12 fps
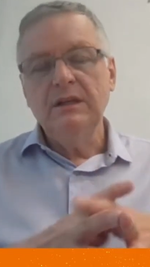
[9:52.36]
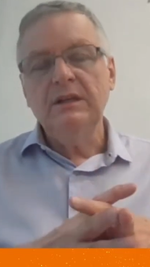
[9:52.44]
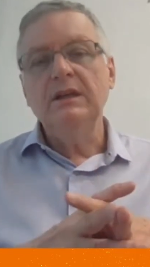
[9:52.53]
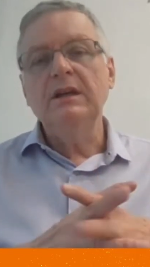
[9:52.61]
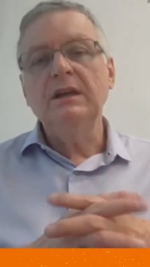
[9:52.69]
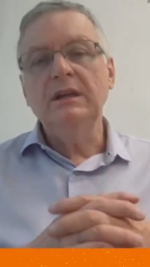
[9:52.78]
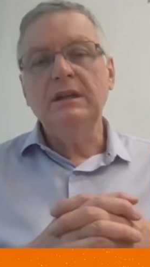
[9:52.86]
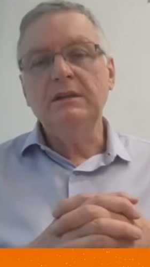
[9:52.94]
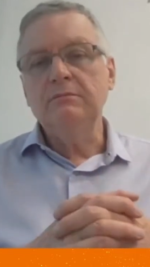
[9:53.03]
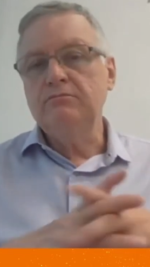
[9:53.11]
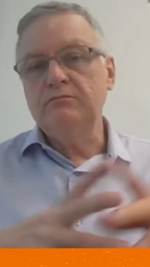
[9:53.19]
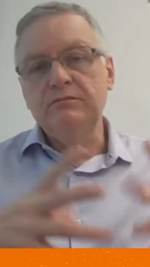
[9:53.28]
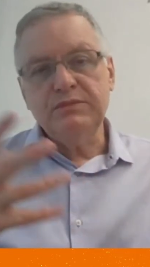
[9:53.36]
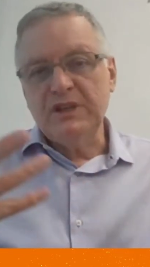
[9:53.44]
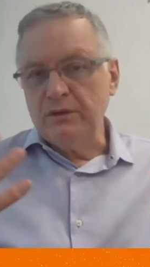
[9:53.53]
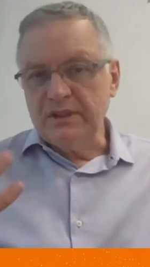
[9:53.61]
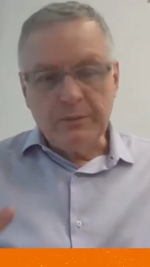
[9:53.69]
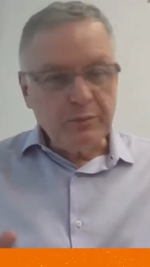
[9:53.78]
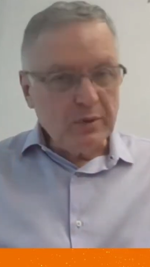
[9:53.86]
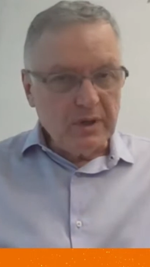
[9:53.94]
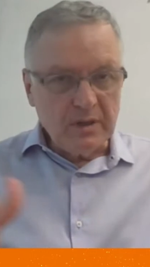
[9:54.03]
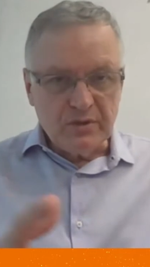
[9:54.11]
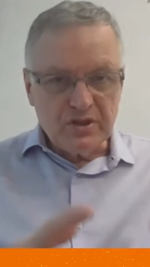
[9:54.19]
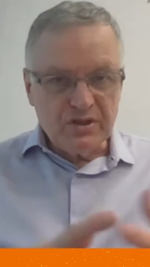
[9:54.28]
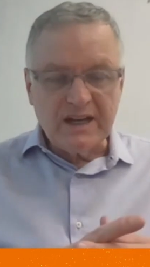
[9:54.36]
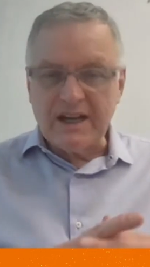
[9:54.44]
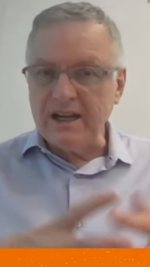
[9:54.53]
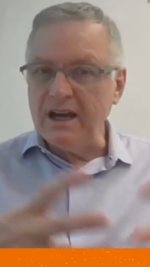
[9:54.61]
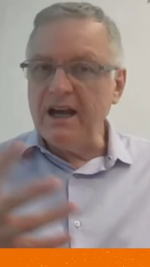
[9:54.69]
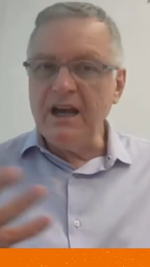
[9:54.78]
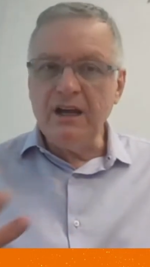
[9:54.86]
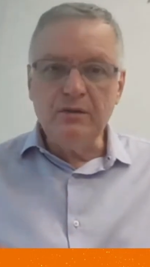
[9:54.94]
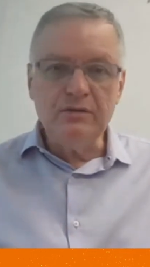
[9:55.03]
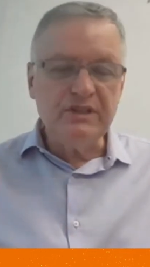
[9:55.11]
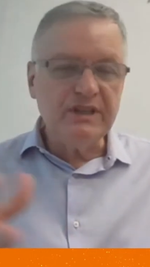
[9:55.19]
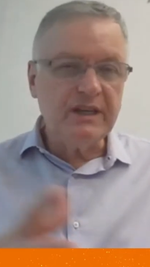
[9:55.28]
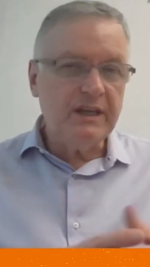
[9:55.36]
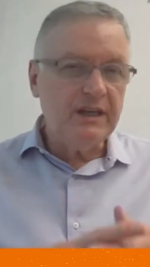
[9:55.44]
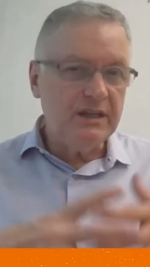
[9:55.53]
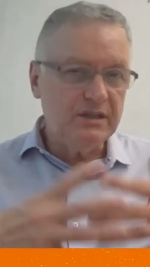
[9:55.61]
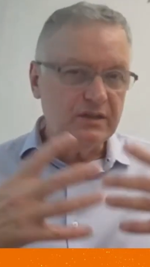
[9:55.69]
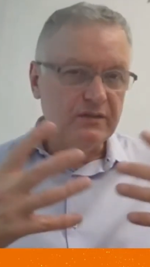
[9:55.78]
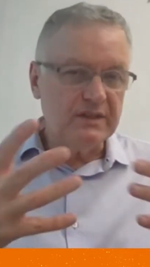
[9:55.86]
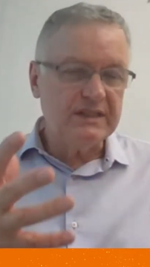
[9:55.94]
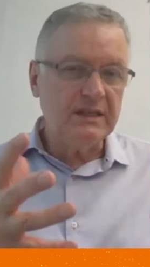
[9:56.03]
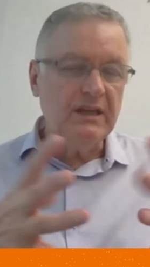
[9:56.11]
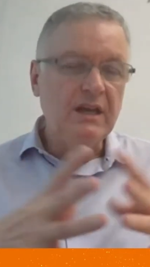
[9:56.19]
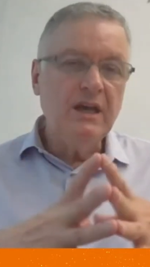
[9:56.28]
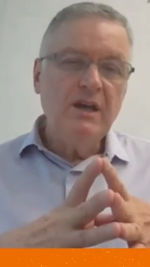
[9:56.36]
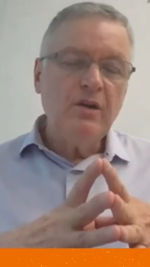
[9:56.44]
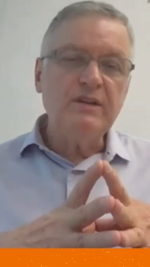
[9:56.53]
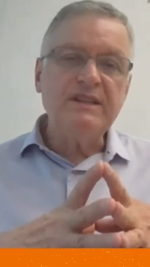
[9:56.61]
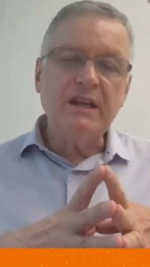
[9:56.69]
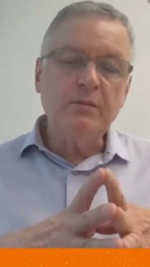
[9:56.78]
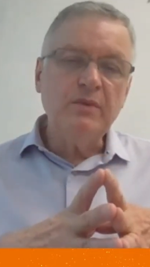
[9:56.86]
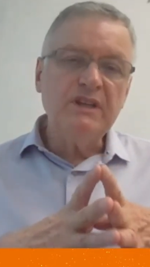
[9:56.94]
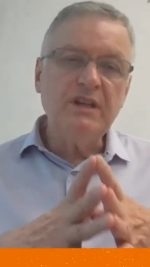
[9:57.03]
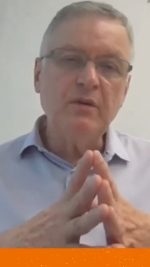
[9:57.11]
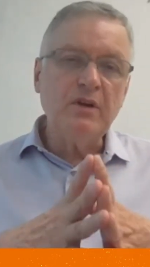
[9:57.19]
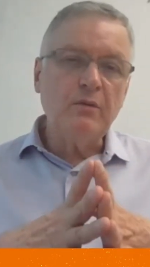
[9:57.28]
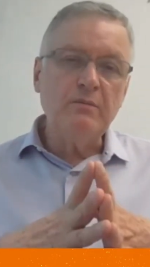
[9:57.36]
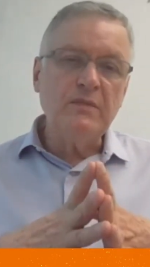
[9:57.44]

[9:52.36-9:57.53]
né? ele você não tem problemas de gargalo, de rede, você consegue manter uma,